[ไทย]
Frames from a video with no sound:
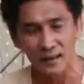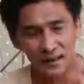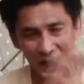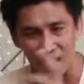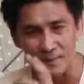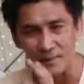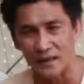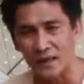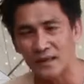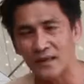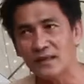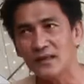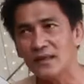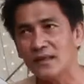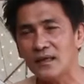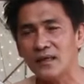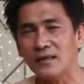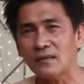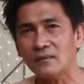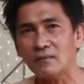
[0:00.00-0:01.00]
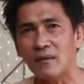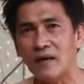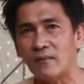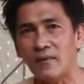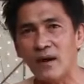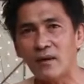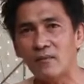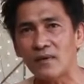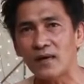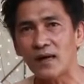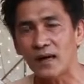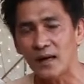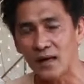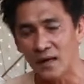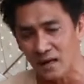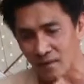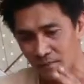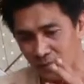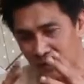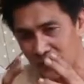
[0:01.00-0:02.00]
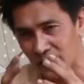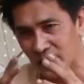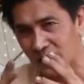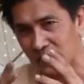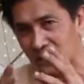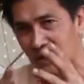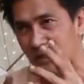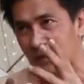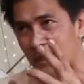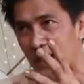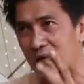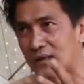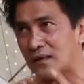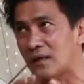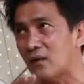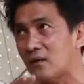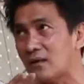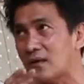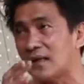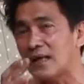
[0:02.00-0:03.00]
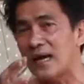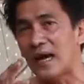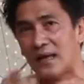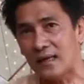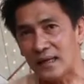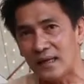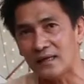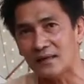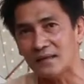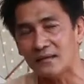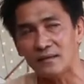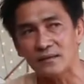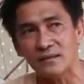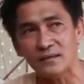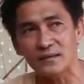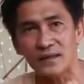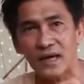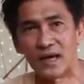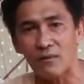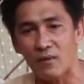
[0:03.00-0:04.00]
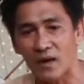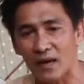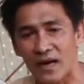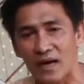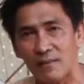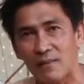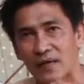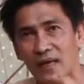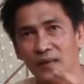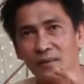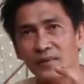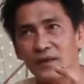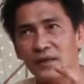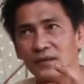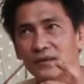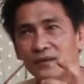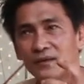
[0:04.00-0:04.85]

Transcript: การพนันในที่นี้หมายความว่าเพื่อให้เกิดอัตลดในการเล่น ใช่ว่าการพนันเพื่อ